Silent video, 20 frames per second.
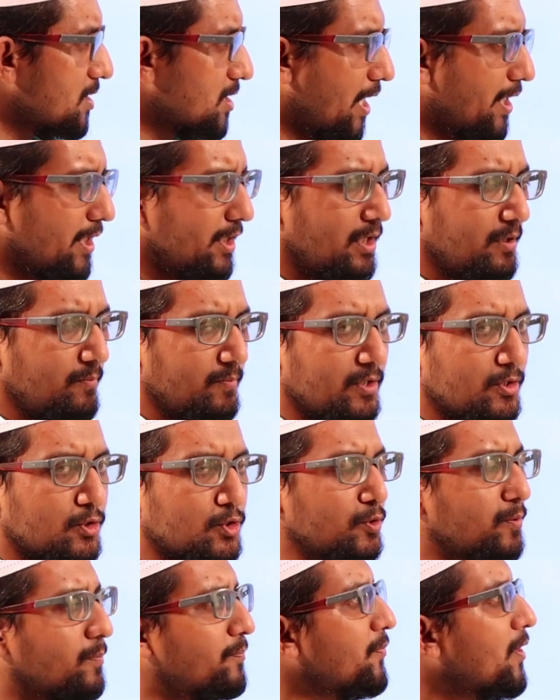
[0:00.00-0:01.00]
ஜன்தன்
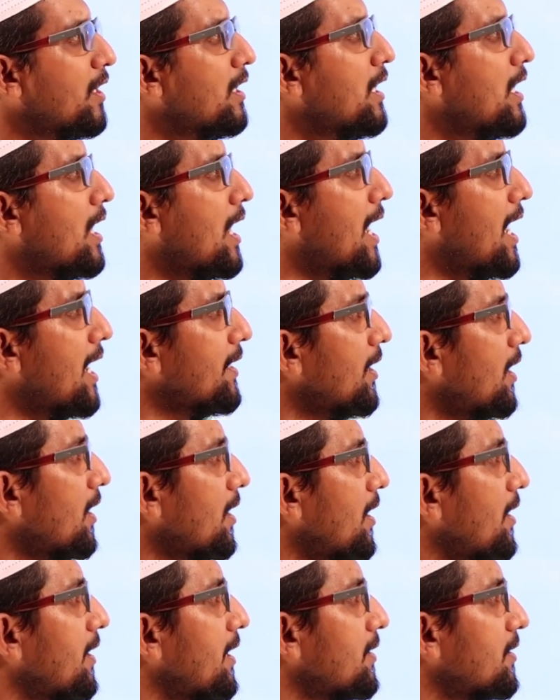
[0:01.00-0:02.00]
மற்றும்
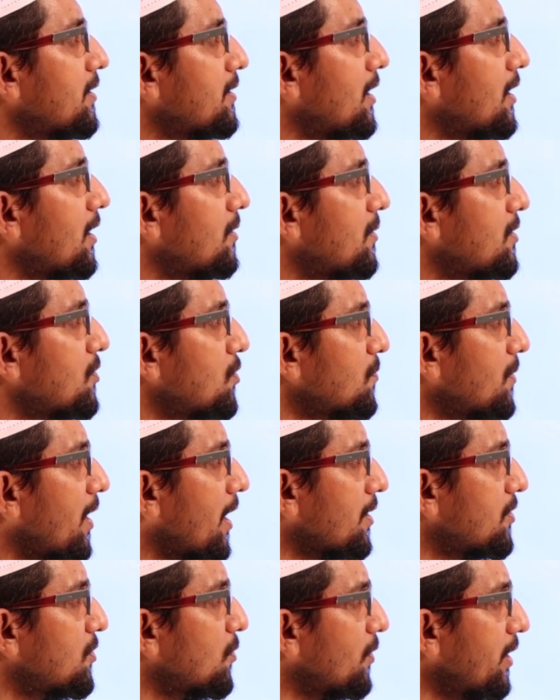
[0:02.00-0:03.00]
ஆதார் ஆகிய திட்டங்கள் மற்றும்
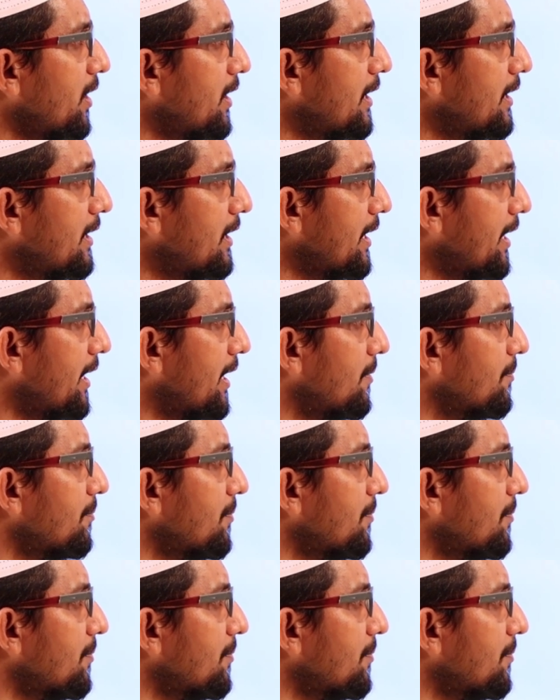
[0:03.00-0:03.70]
அரசினுடைய இதர